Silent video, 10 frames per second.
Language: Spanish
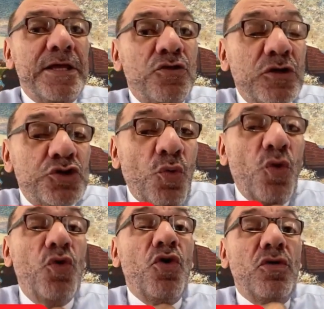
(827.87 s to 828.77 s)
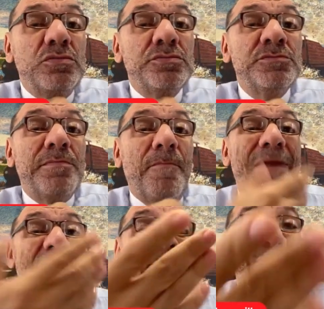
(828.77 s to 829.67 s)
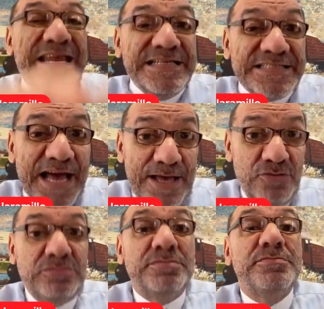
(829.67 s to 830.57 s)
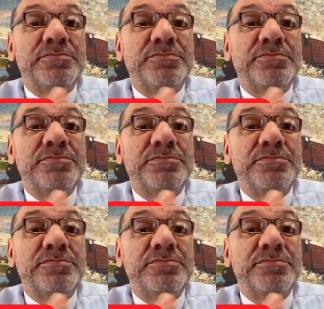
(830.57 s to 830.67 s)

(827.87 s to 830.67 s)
Entonces, uno mal pensado